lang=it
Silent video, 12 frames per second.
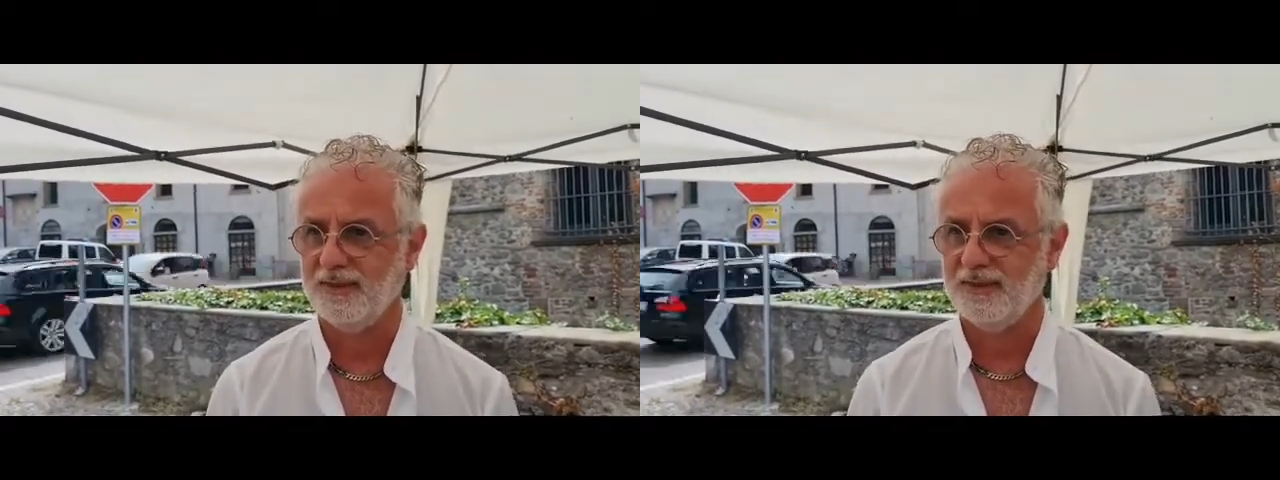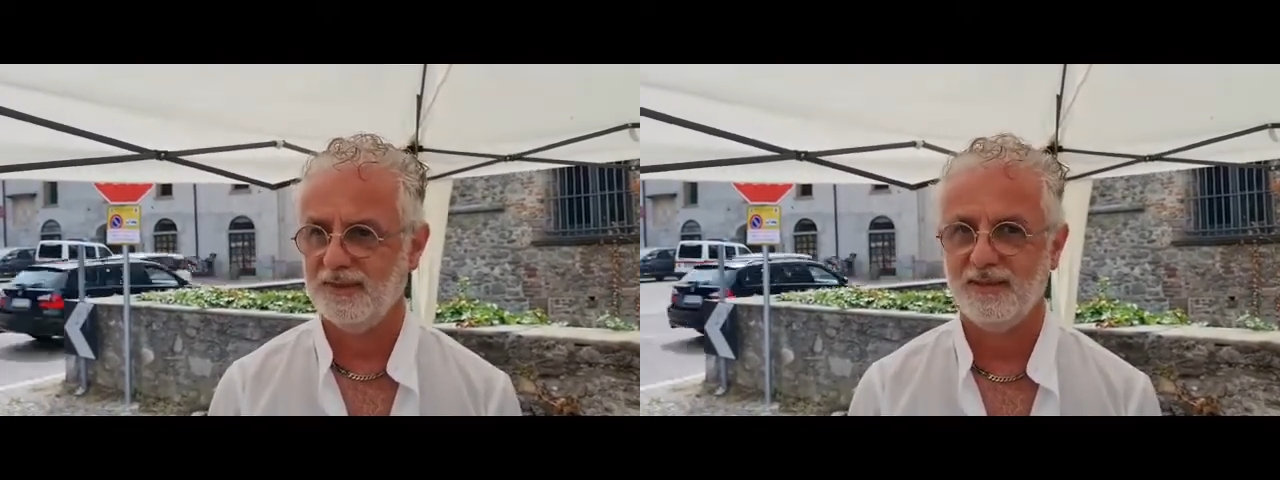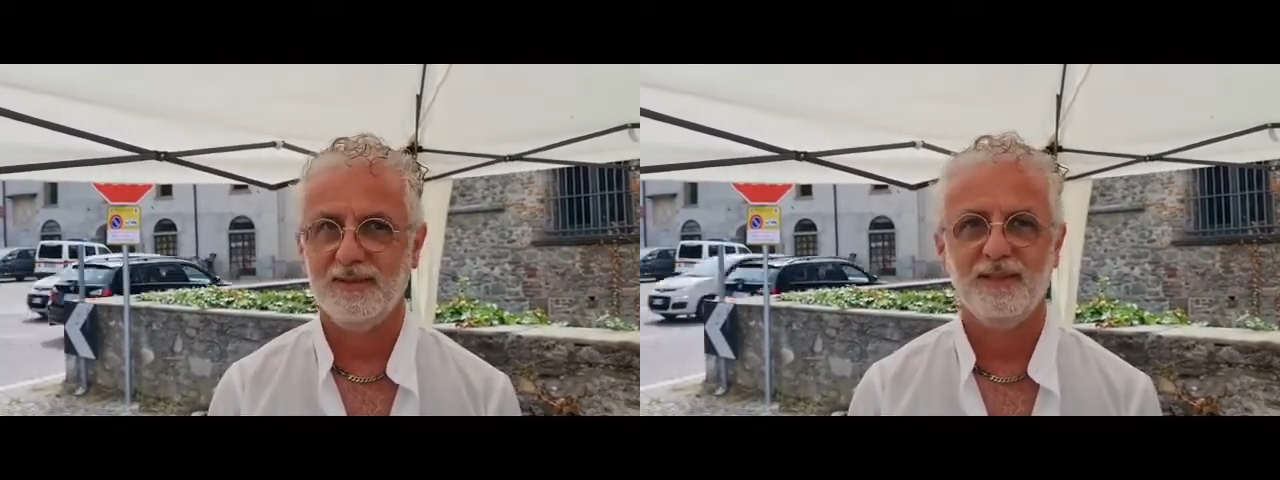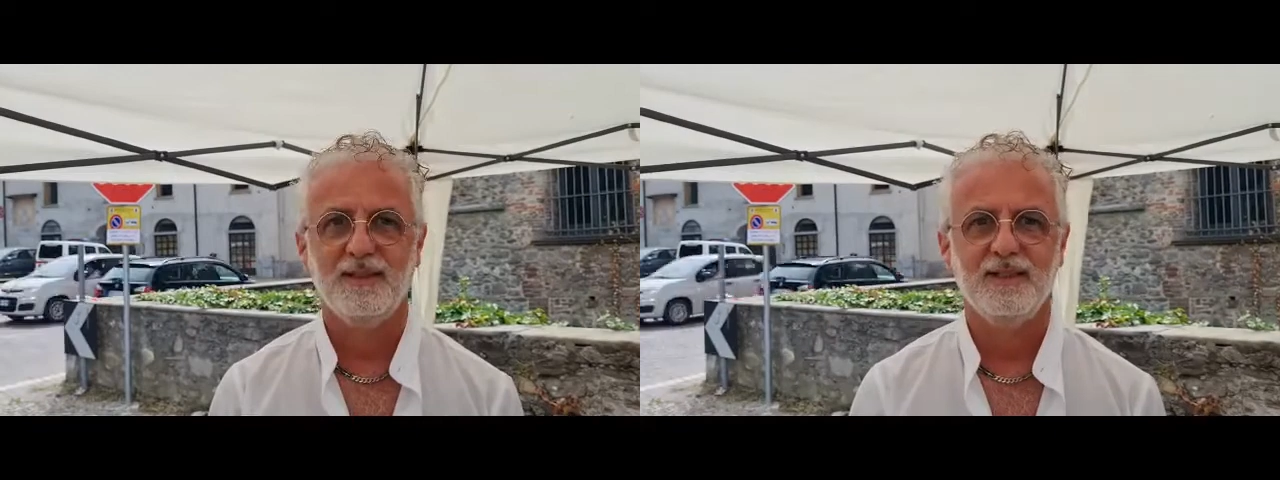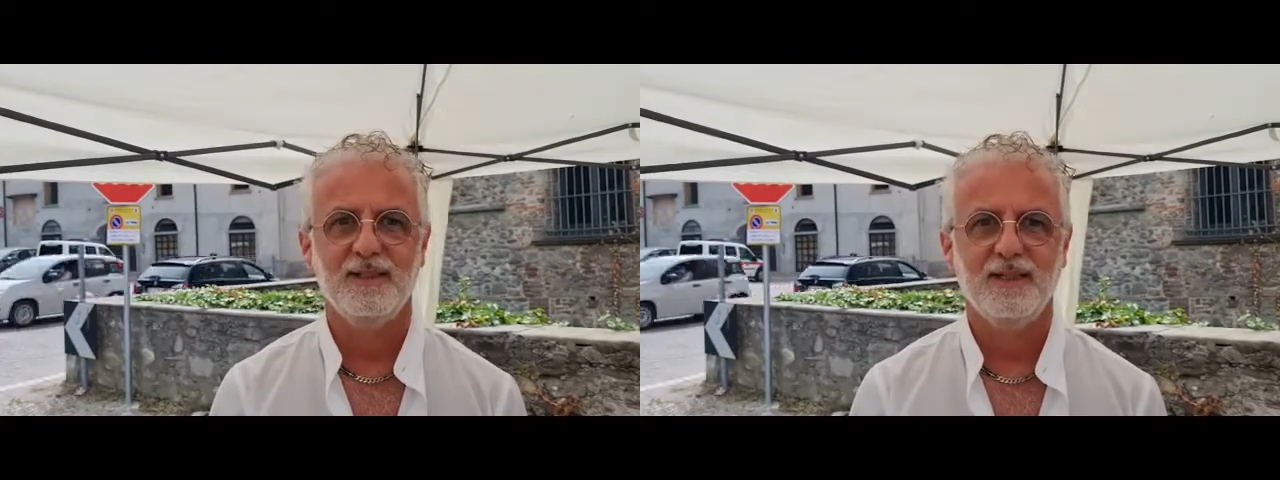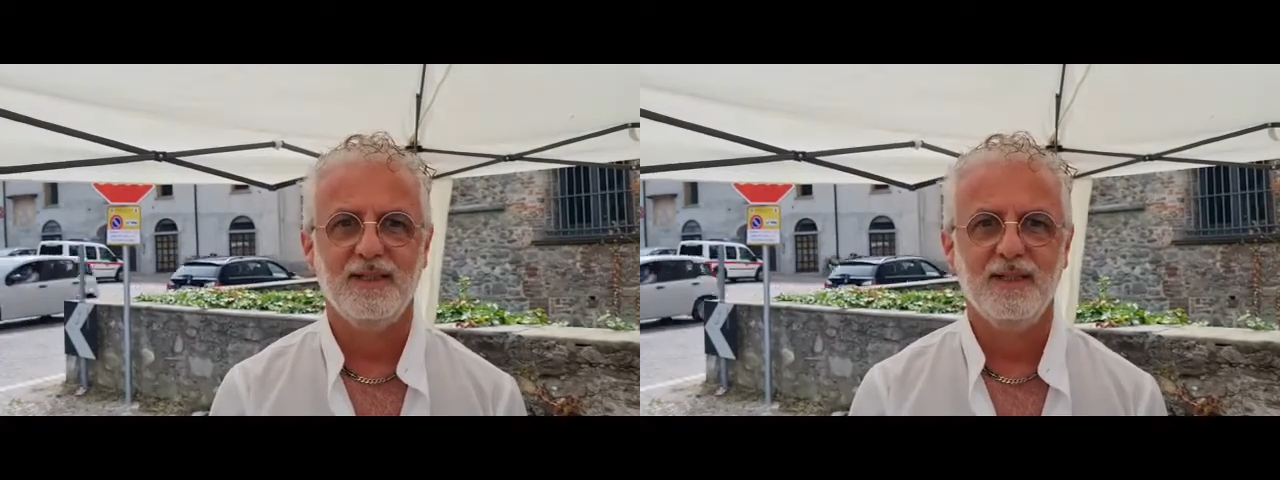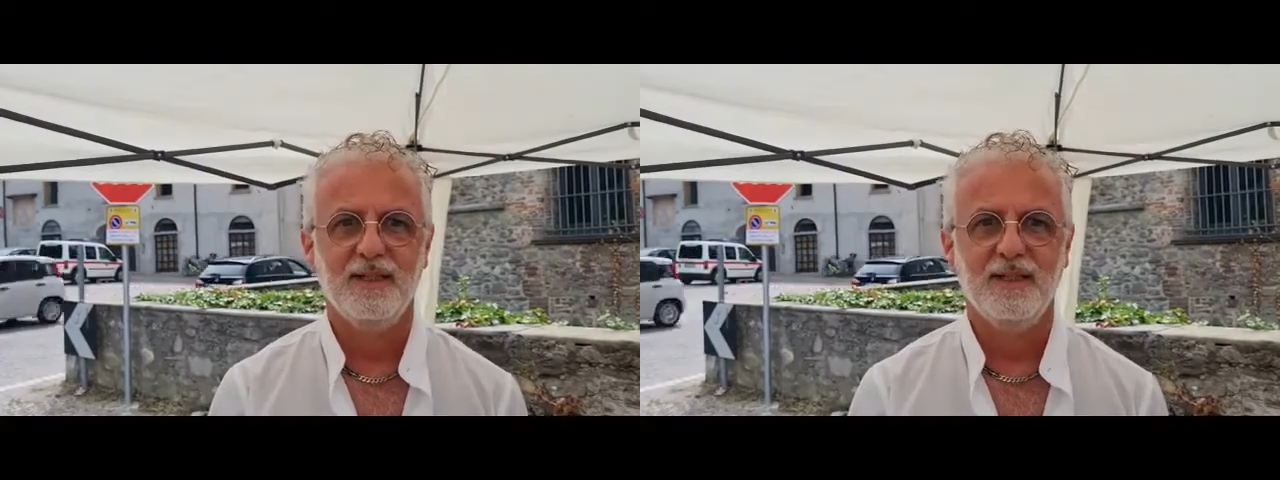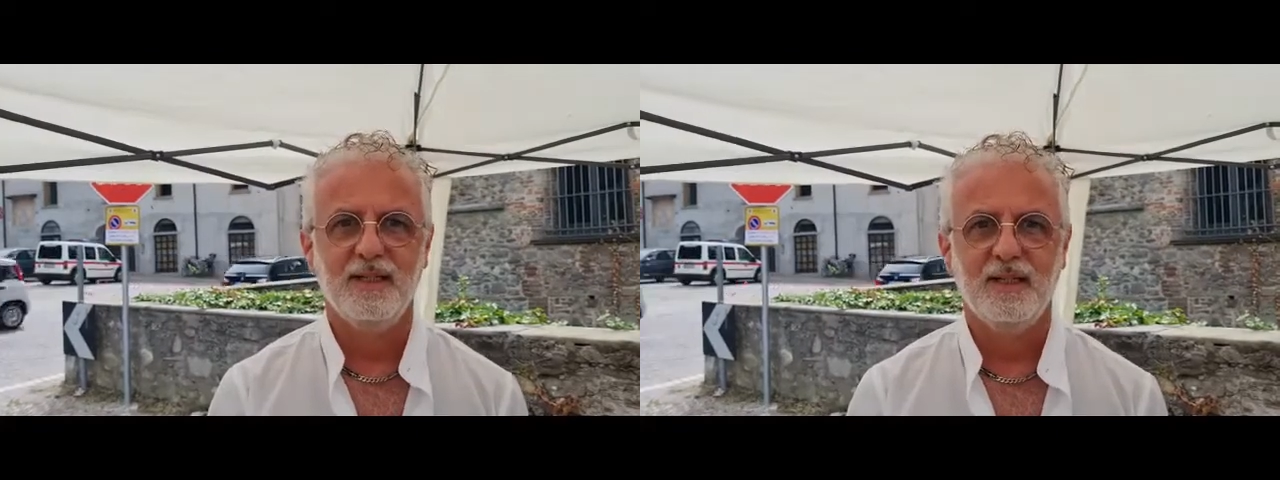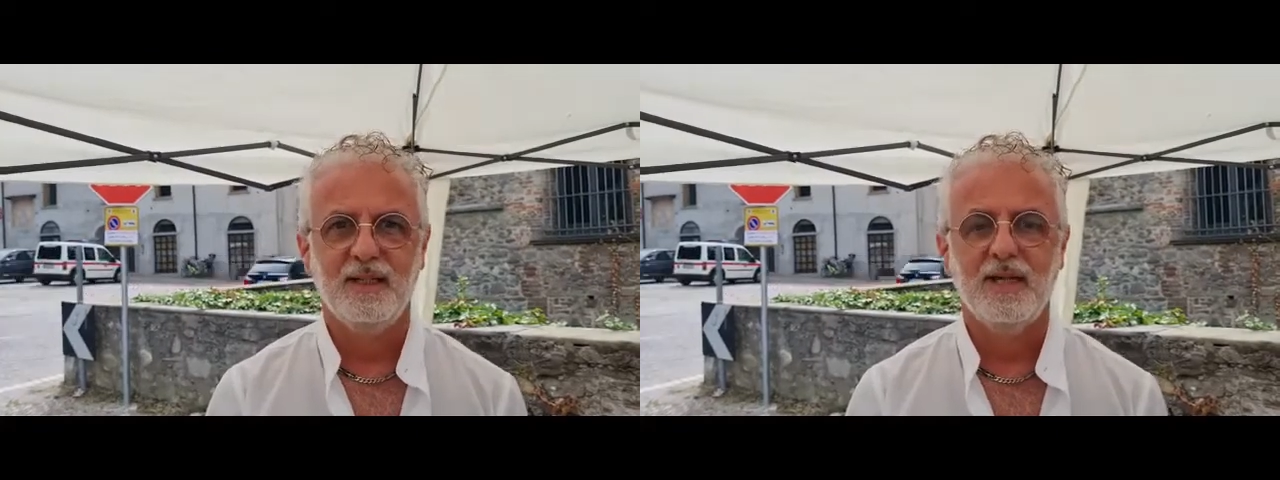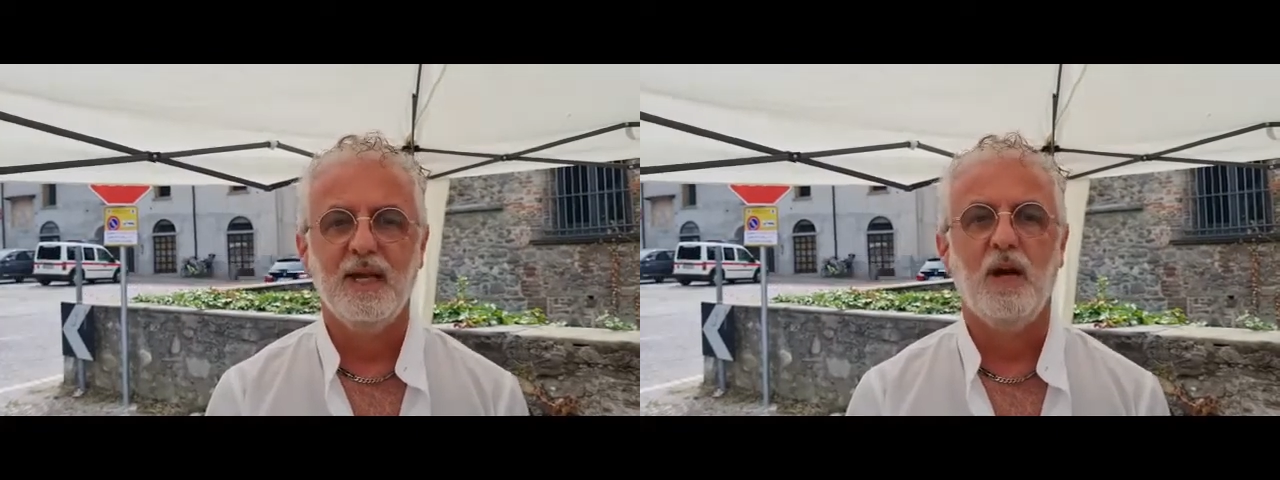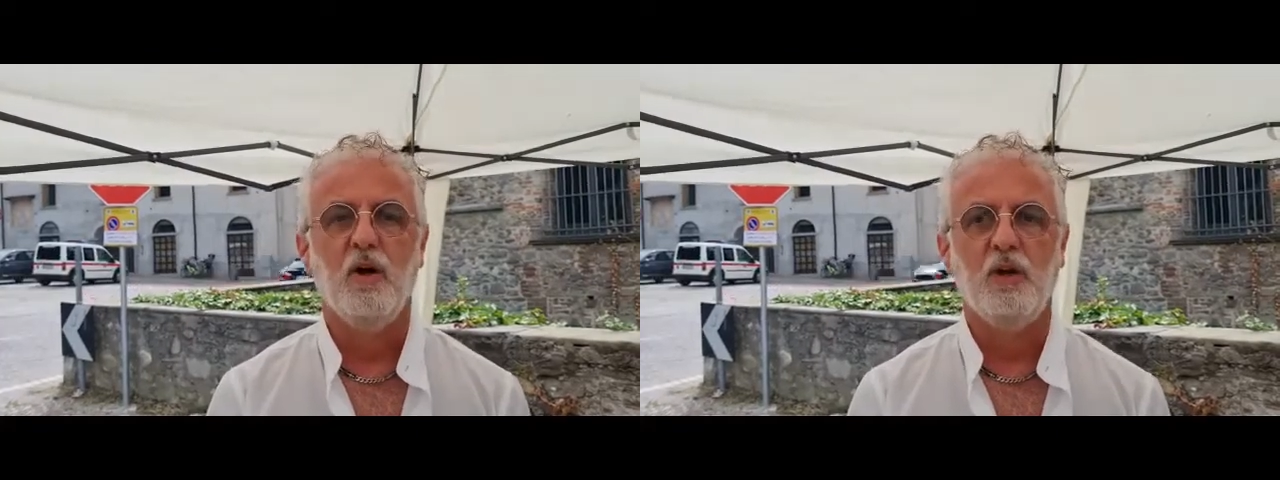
Ah, eh, dove è nata questa ricetta?